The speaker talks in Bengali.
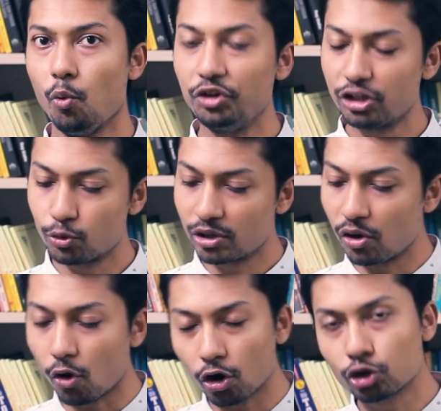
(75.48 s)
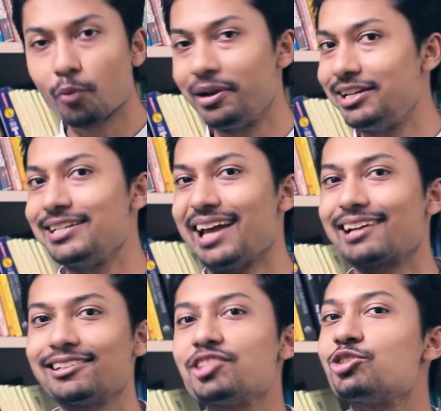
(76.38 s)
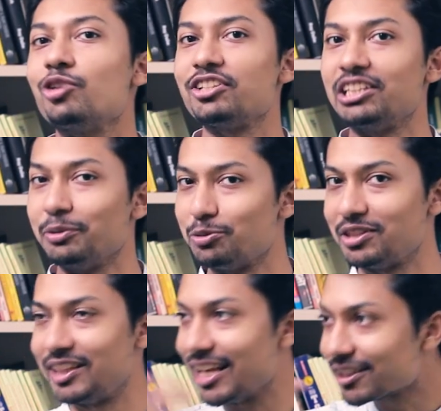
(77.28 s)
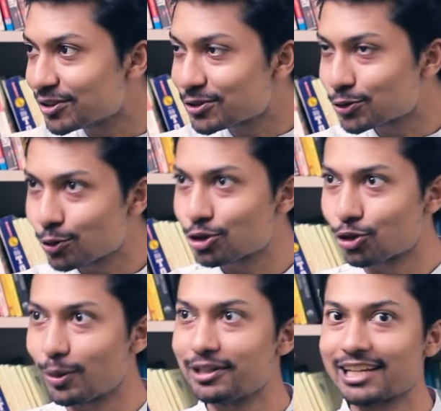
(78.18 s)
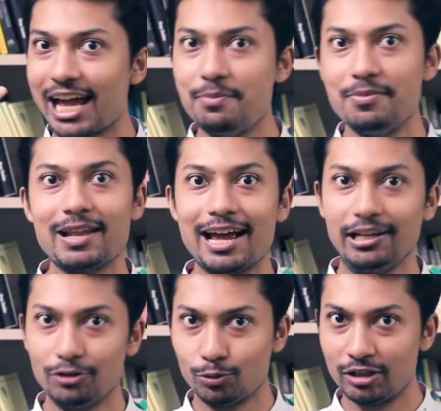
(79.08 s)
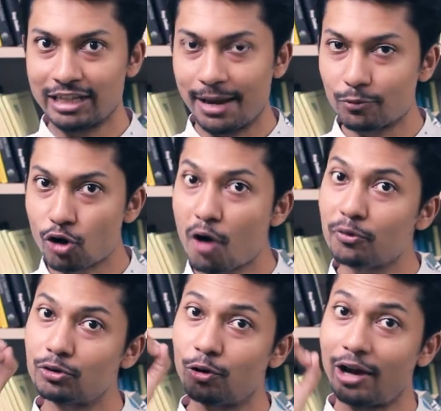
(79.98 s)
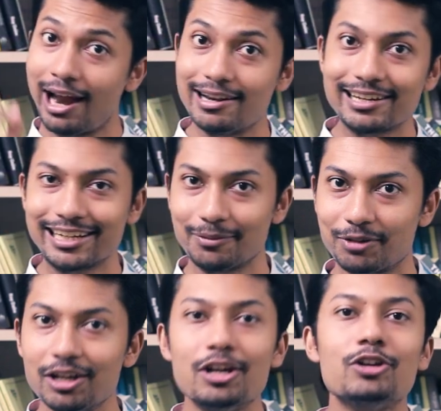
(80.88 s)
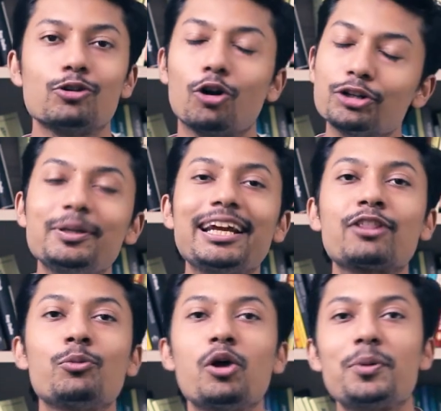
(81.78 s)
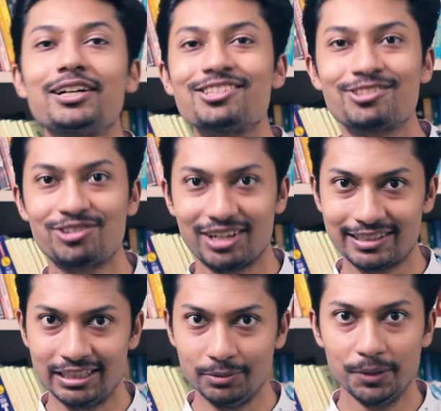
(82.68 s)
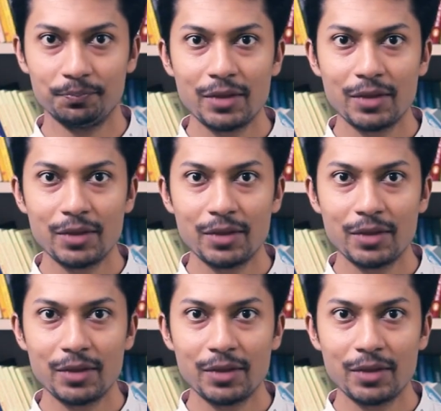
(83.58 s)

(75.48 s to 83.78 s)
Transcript: ওইটা তোমাকে অটোমেটিক একটা স্ট্রেস দেবে তুমি দেখতেছো যে তোমার টাইম নাই তোমার টাইম কম ইউর হ্যান্ডিক্যাপ সো অটোমেটিক তোমার উপর একটা স্ট্রেস দেবে